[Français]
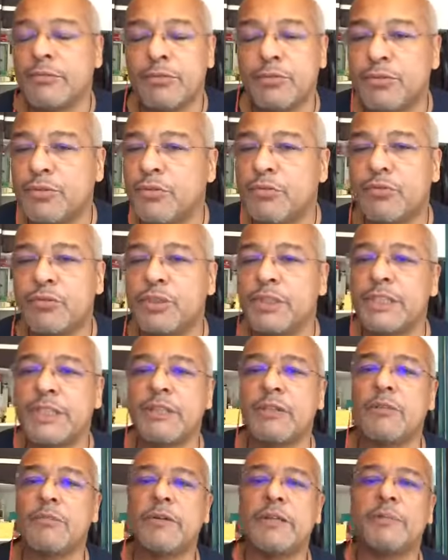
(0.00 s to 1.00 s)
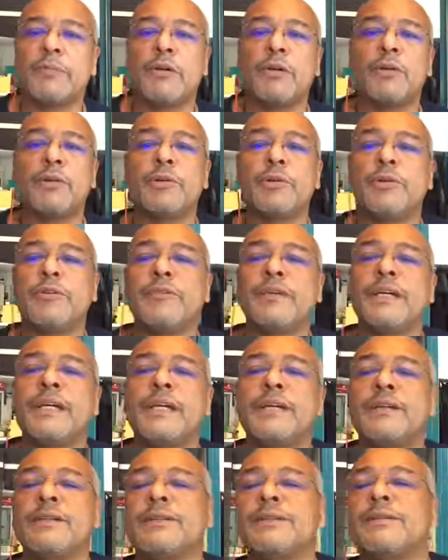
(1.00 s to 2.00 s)
je me suis couché complètement crevé,
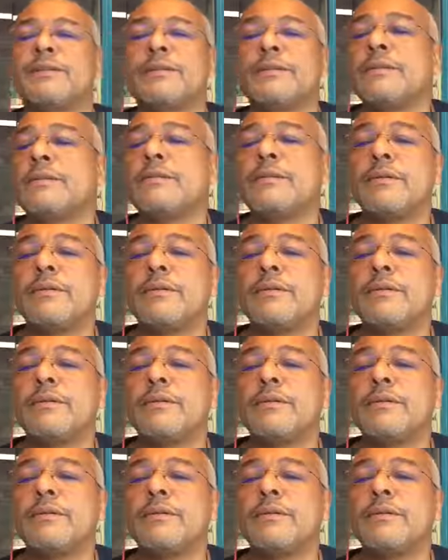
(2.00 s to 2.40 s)
euh,